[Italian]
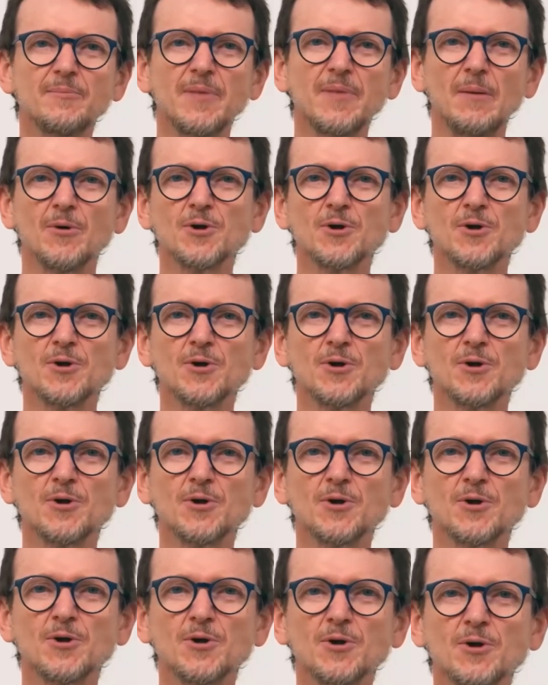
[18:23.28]
ne abbiamo scelto.
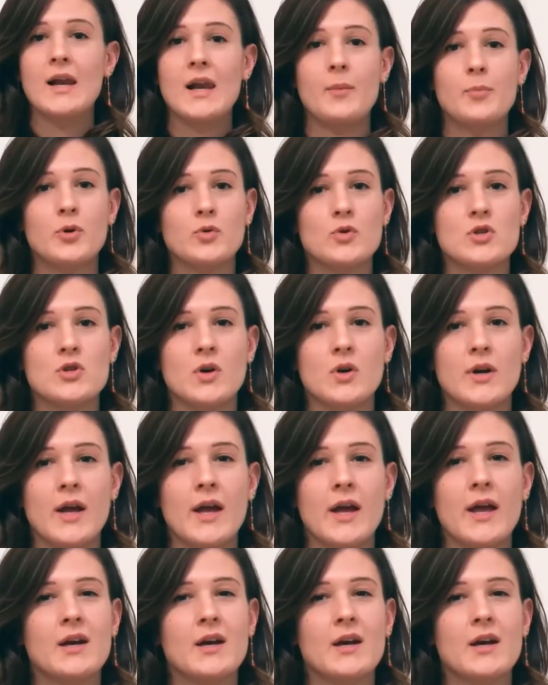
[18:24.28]
La produzione